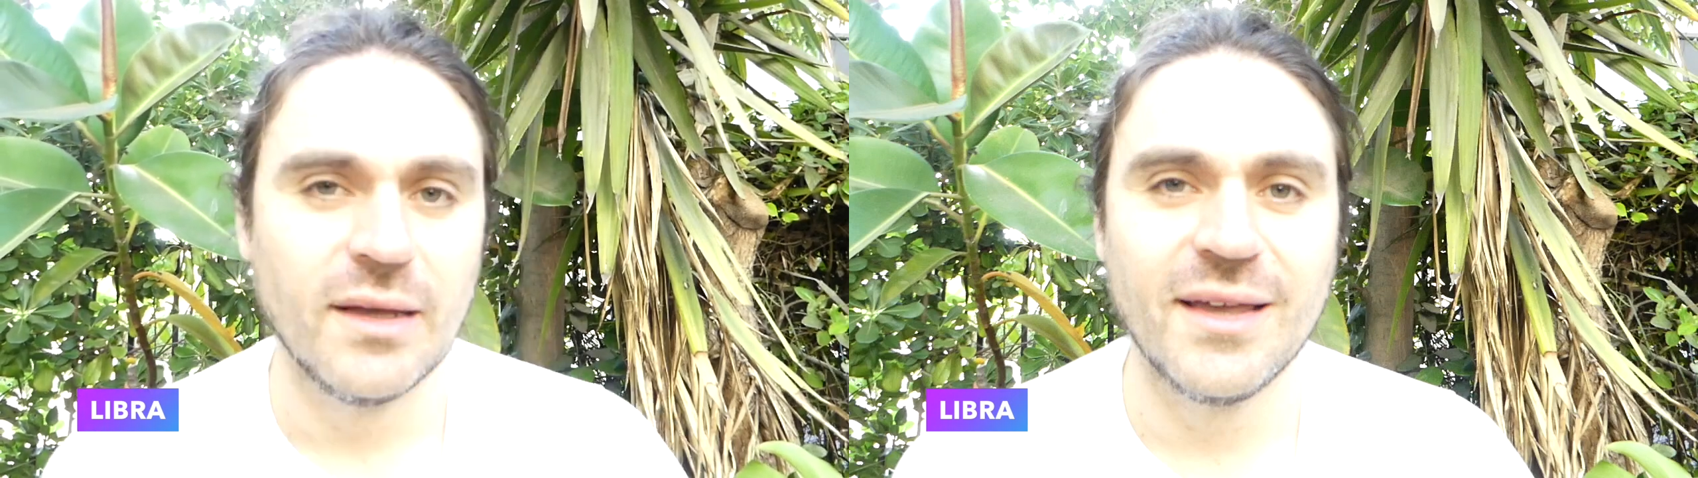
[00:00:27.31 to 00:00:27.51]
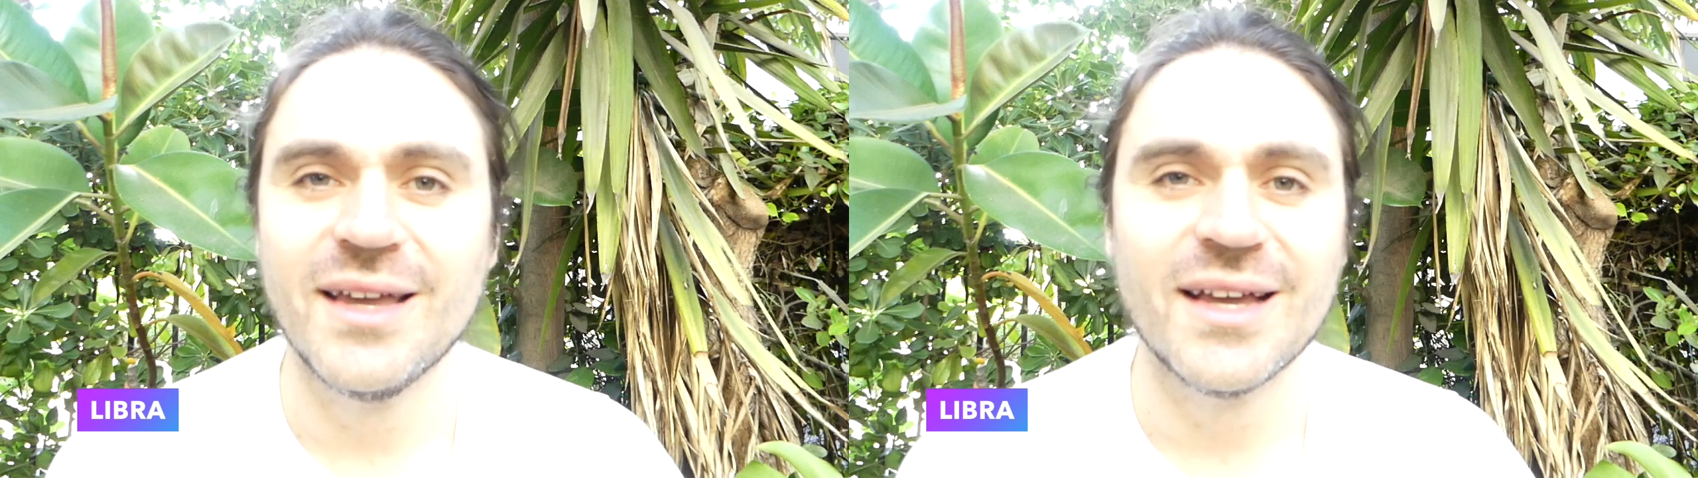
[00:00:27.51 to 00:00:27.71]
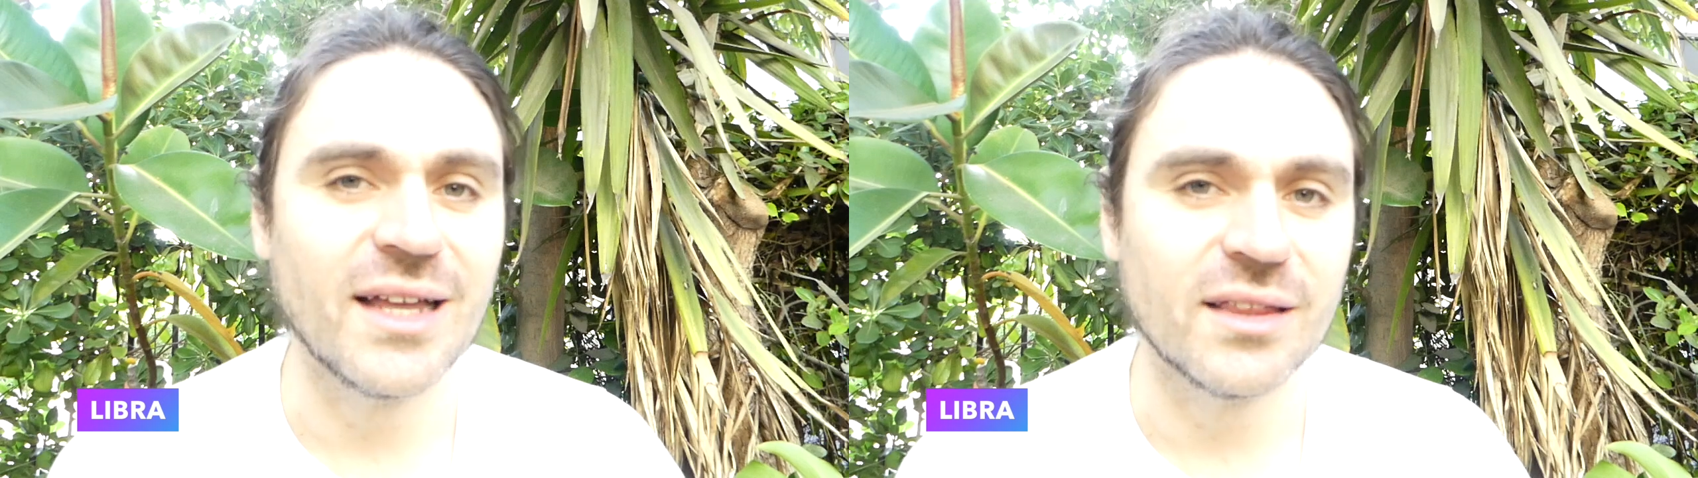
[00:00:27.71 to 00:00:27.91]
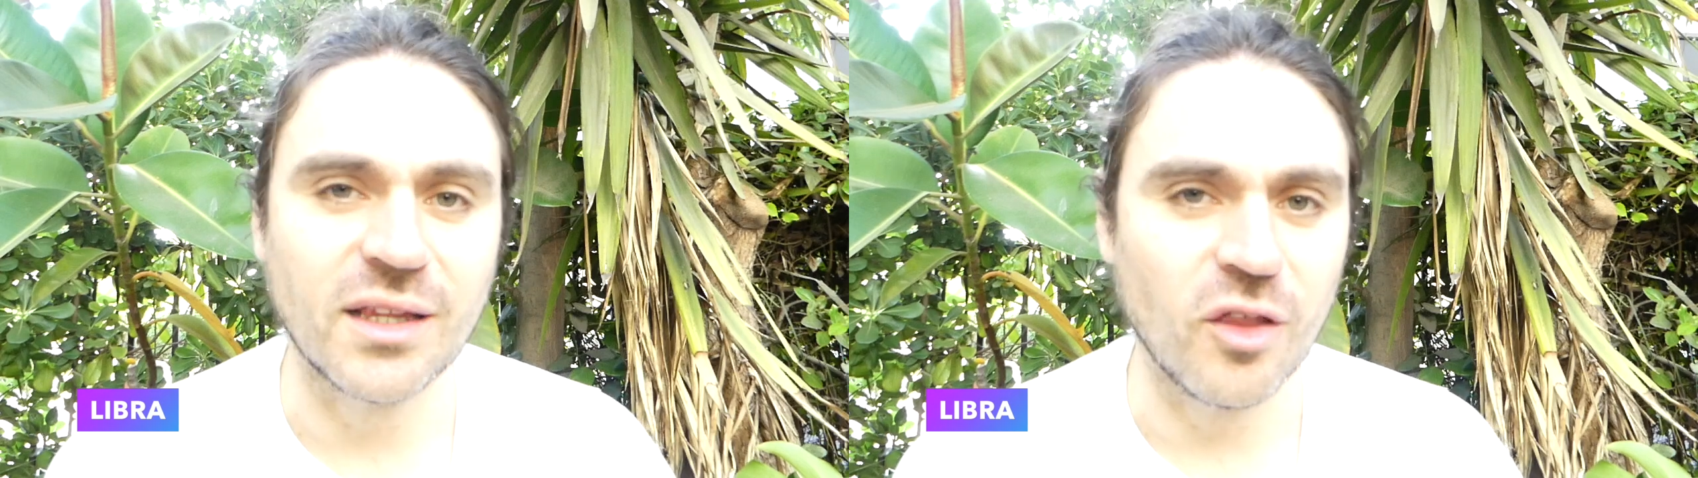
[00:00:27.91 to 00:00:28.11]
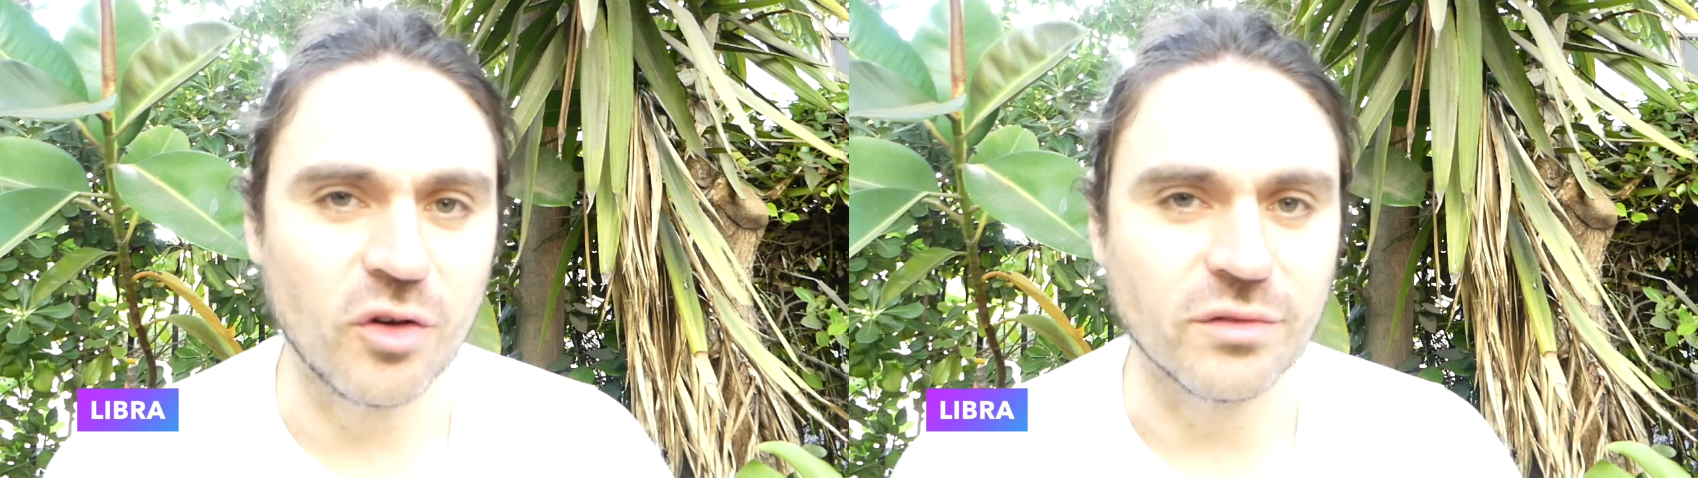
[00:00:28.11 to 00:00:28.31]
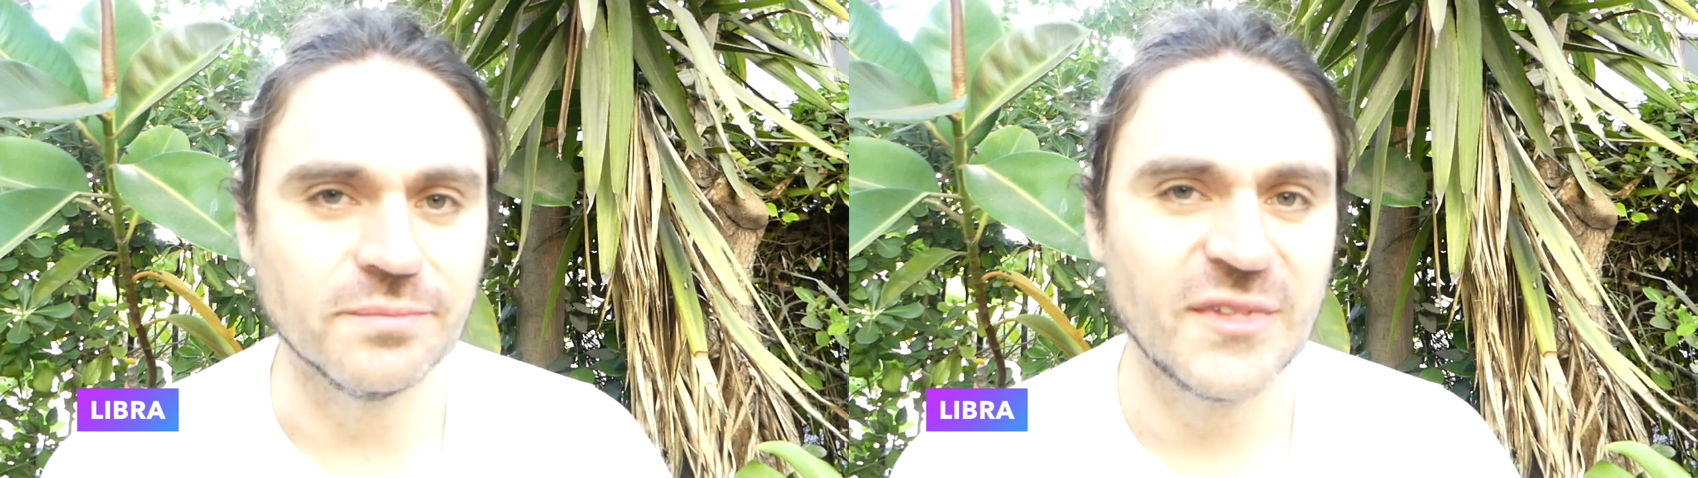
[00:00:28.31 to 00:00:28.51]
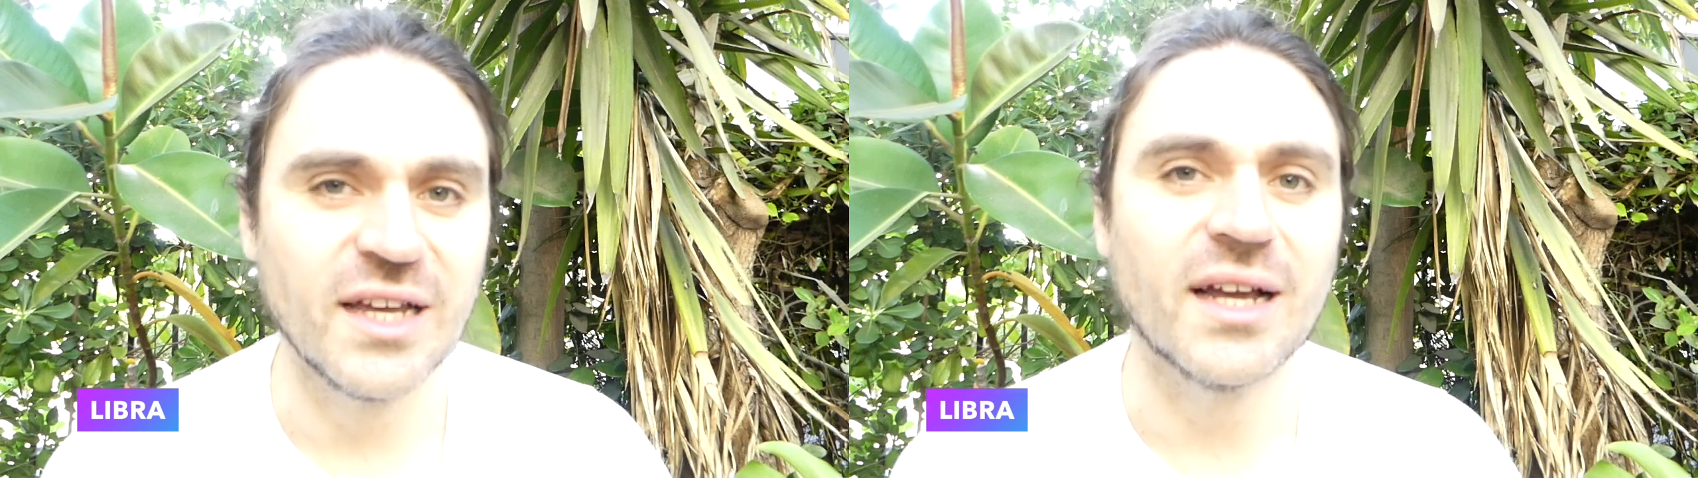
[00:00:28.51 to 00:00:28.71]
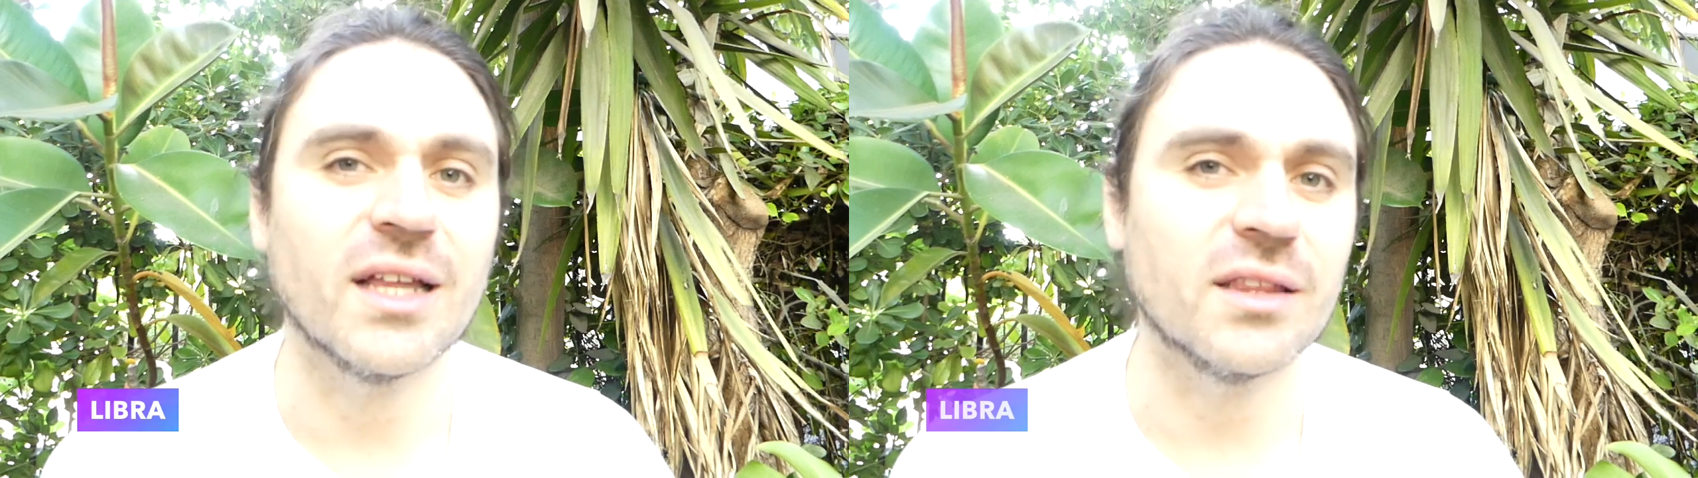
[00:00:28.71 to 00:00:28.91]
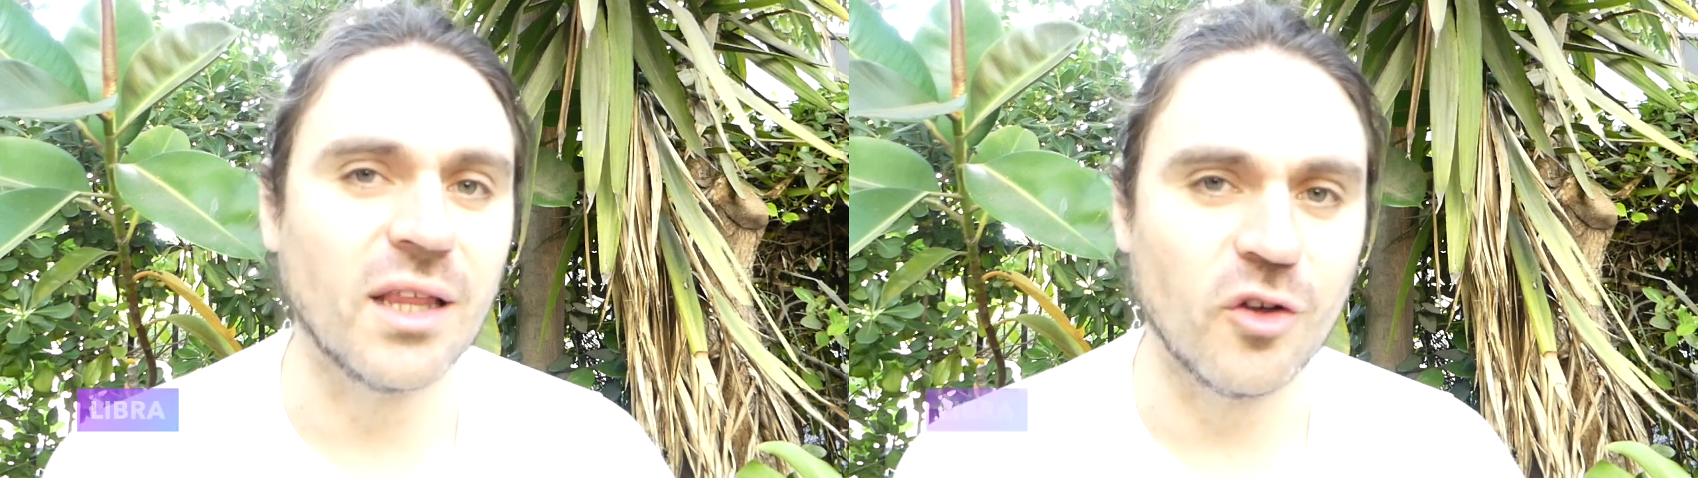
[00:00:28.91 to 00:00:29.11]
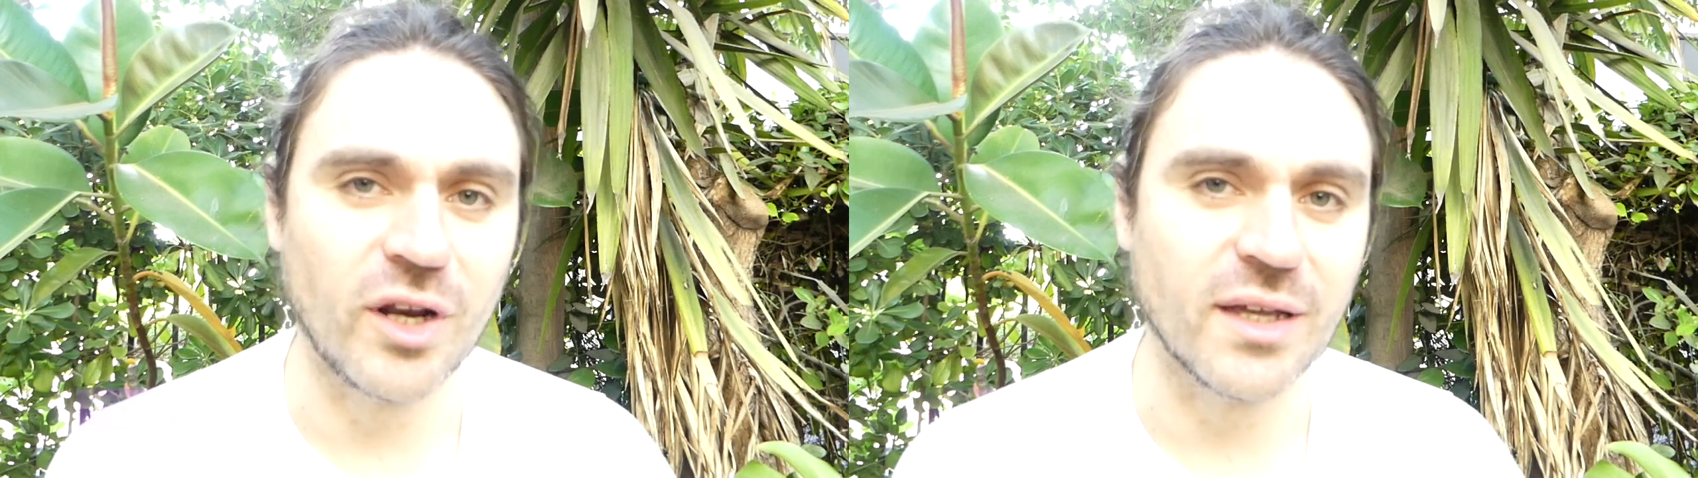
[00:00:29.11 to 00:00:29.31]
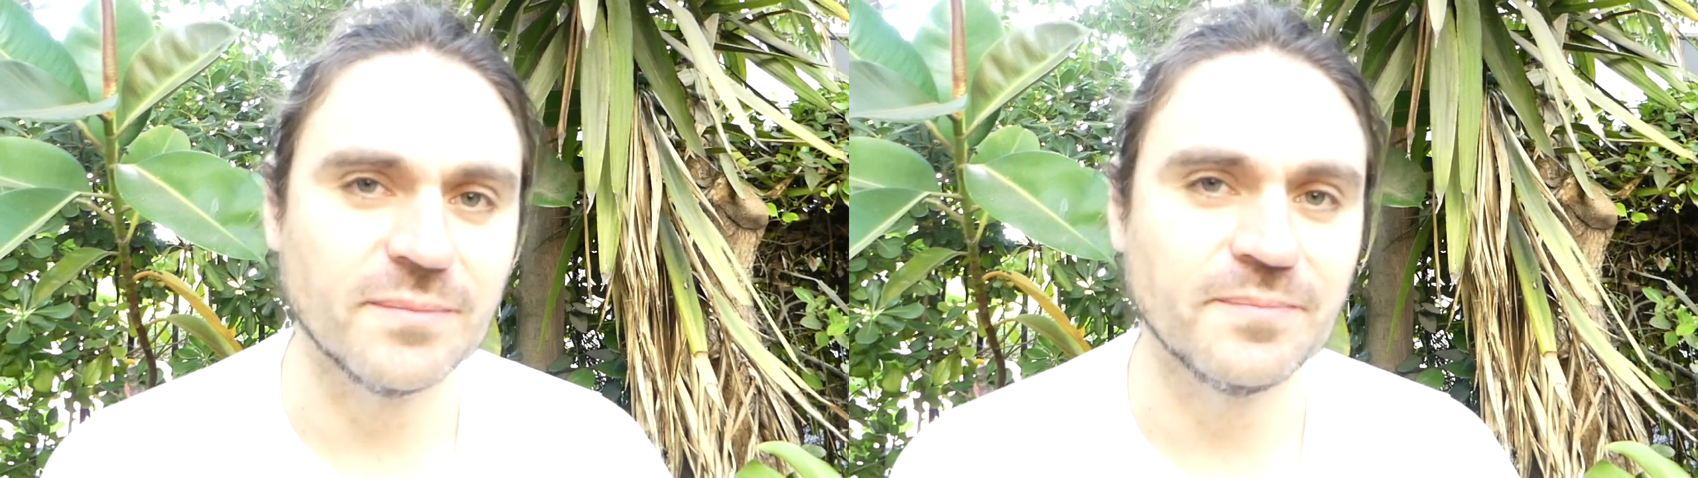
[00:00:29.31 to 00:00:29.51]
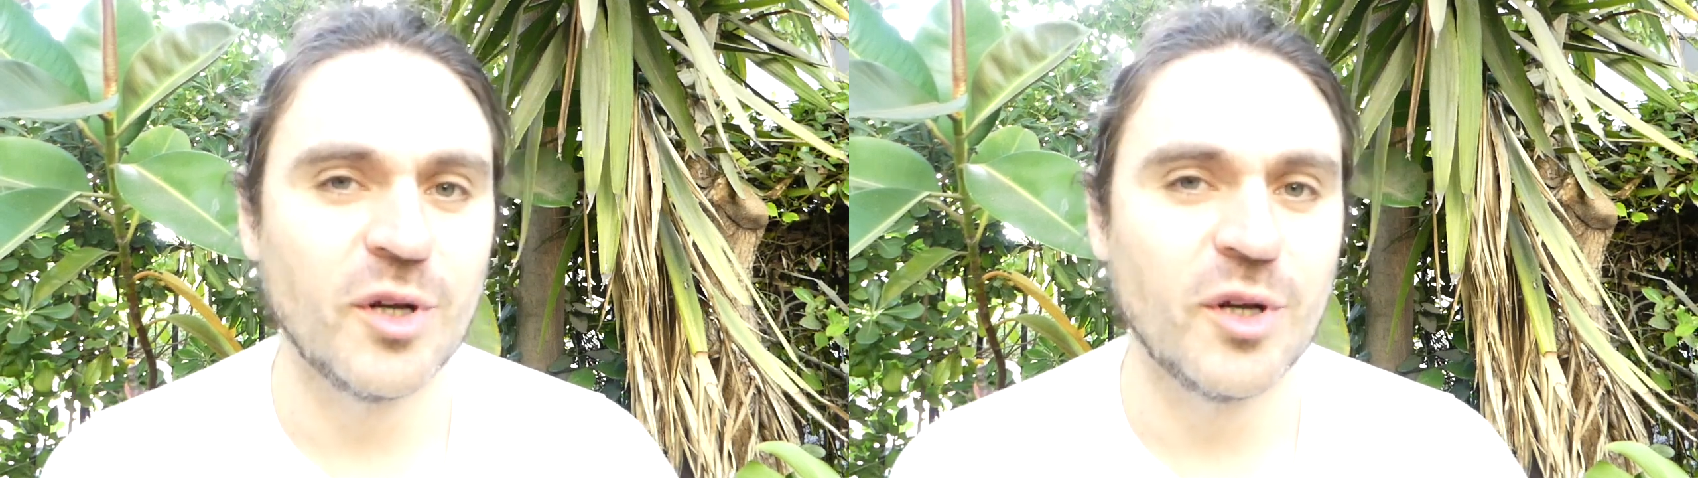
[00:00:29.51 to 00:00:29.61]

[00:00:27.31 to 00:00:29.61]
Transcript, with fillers: es encantador y encantadora,